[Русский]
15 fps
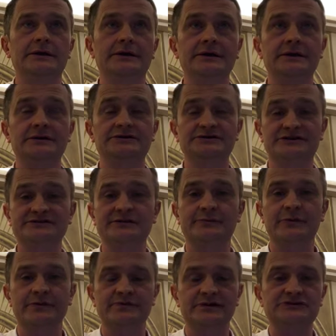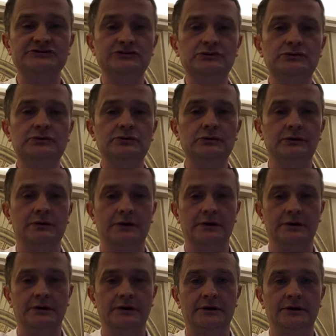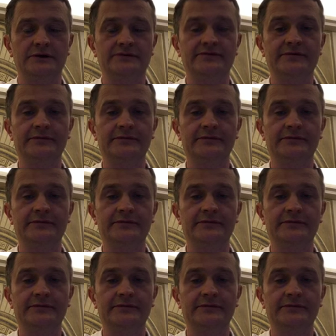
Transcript: и часто провожу э,